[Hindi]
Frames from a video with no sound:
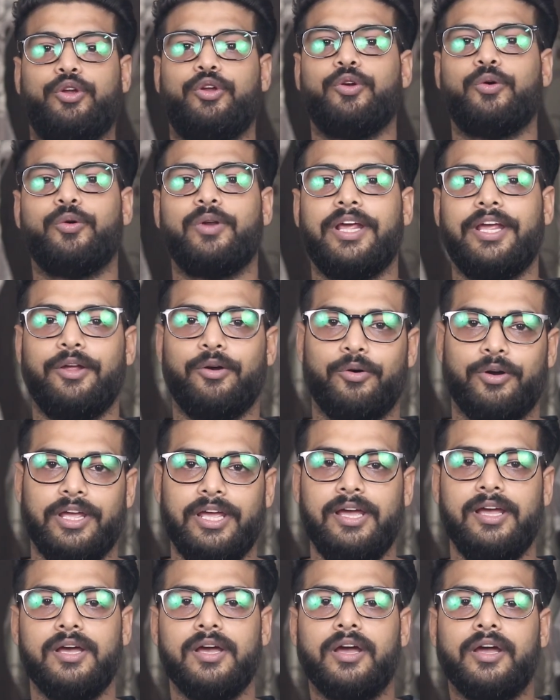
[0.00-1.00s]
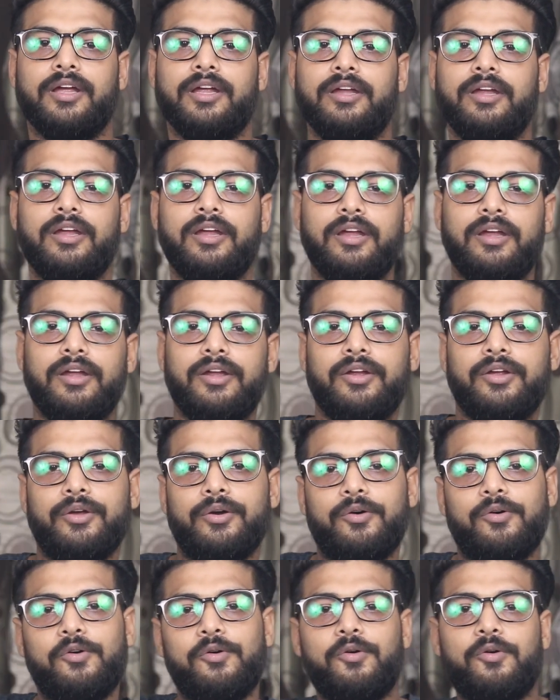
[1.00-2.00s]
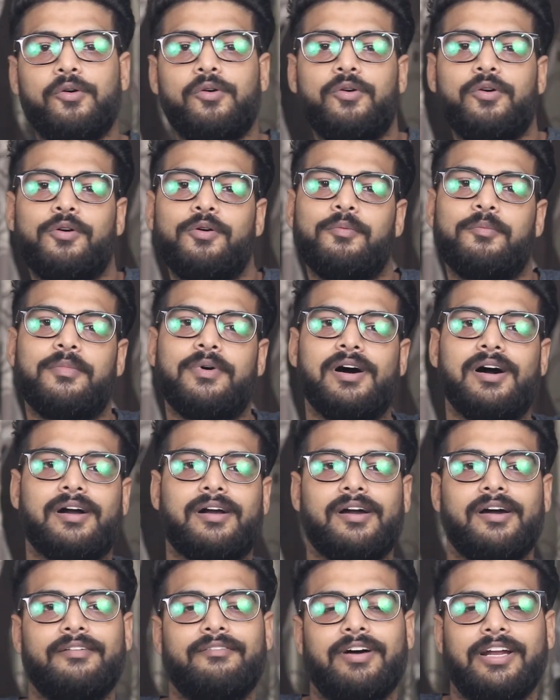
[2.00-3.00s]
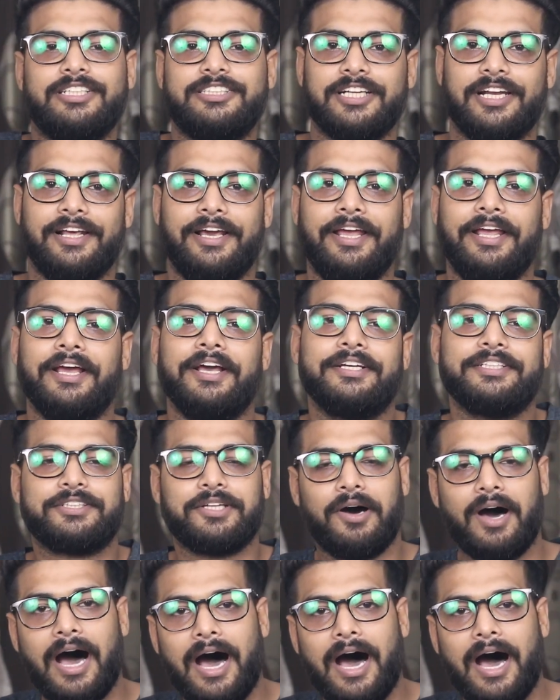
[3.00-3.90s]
यू नहीं होगी मक्खन वाली चलेगी सो so,